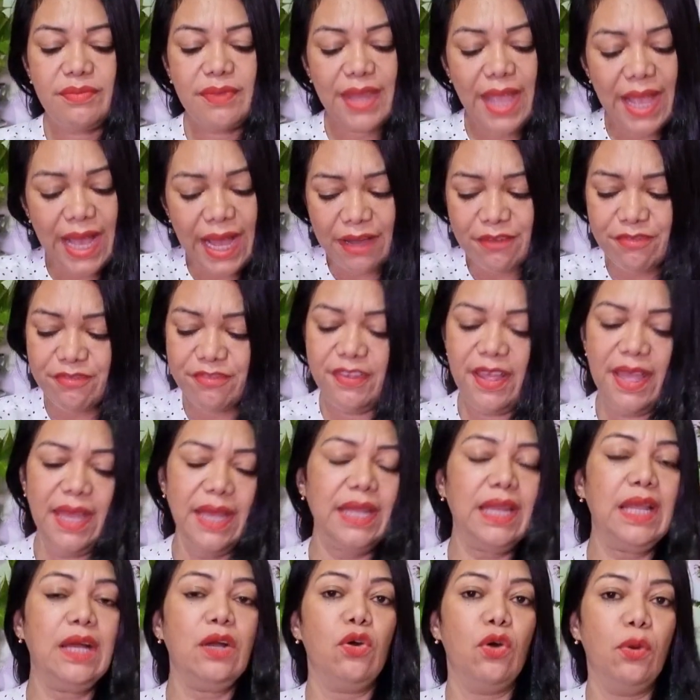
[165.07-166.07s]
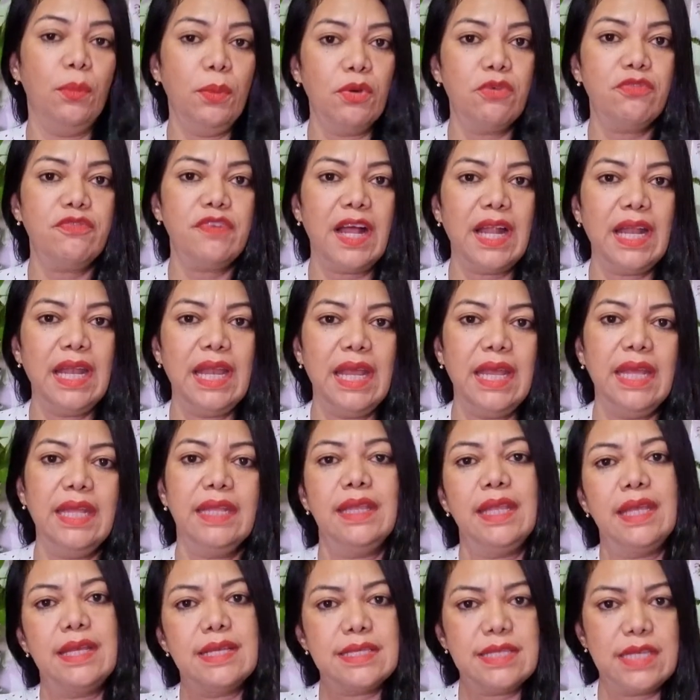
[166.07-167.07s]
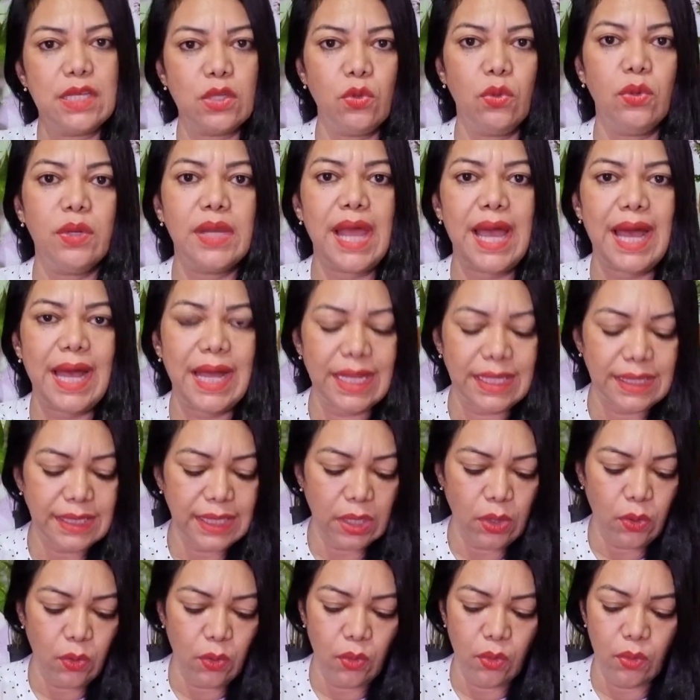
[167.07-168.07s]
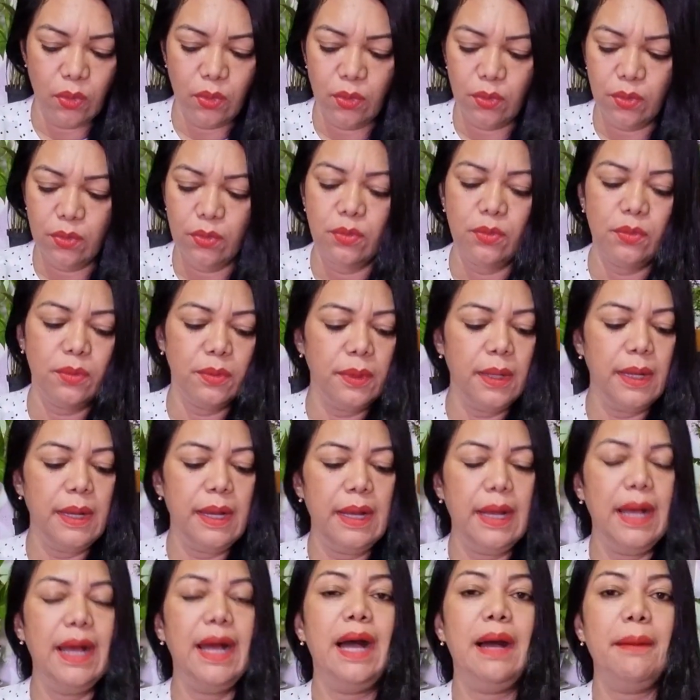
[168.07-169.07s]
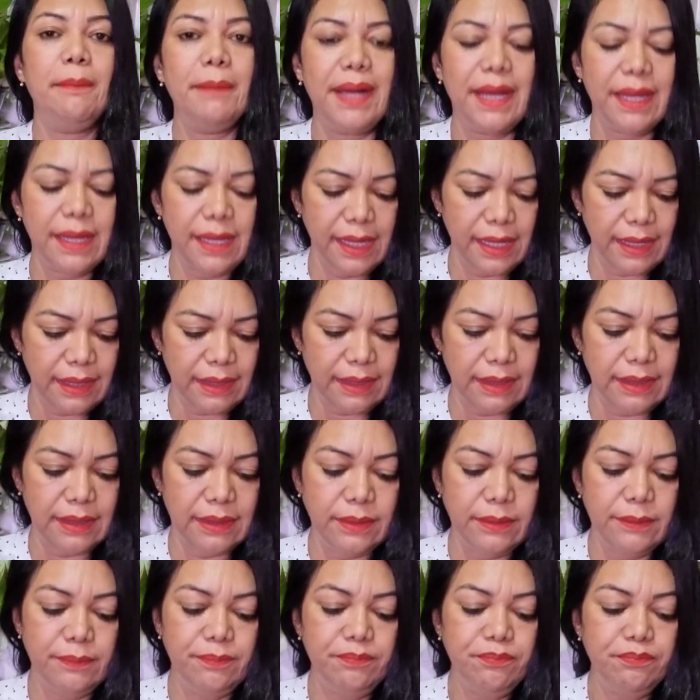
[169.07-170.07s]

A vela, como eu falei, tem que ser dourada ou amarela.